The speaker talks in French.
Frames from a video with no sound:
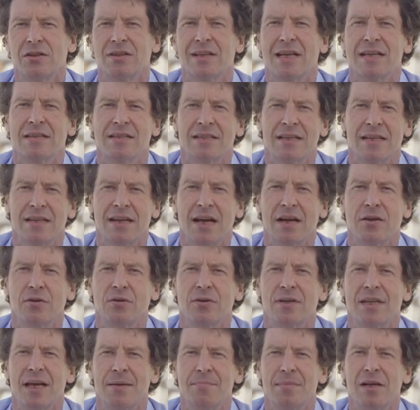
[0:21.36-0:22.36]
dans un
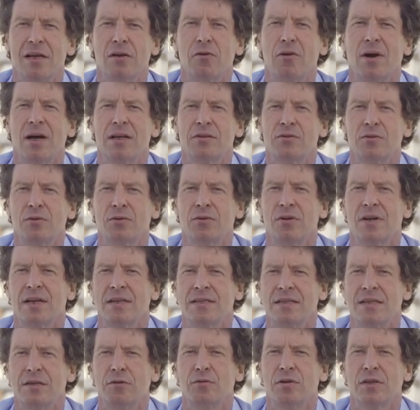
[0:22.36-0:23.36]
scénario d'amélioration de la
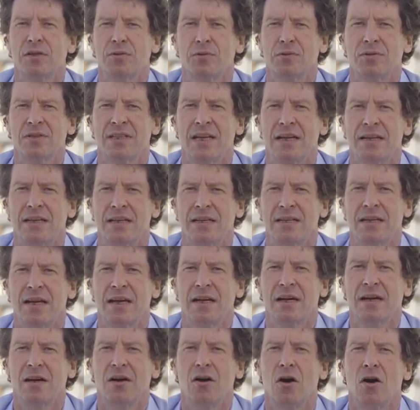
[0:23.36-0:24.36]
situation
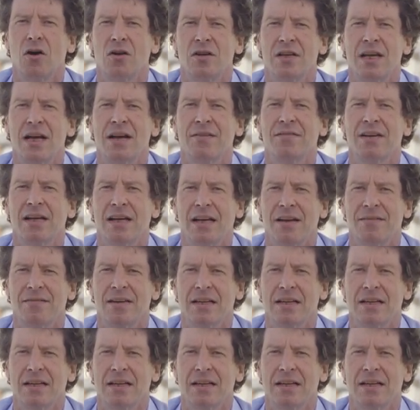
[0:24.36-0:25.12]
sanitaire en lien avec la